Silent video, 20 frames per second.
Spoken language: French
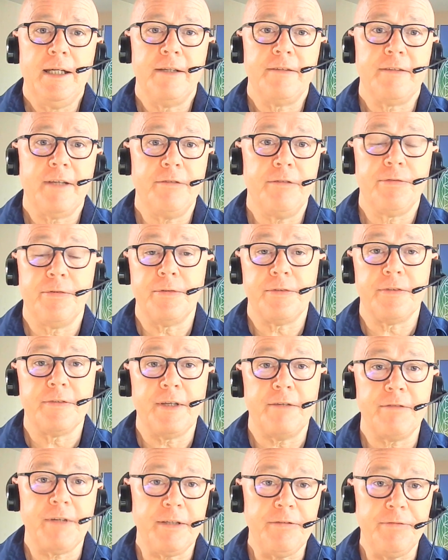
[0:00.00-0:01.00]
ça,
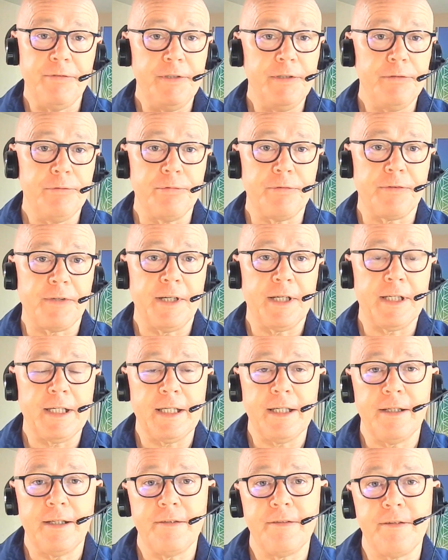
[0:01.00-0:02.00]
va être fini tout ça. Et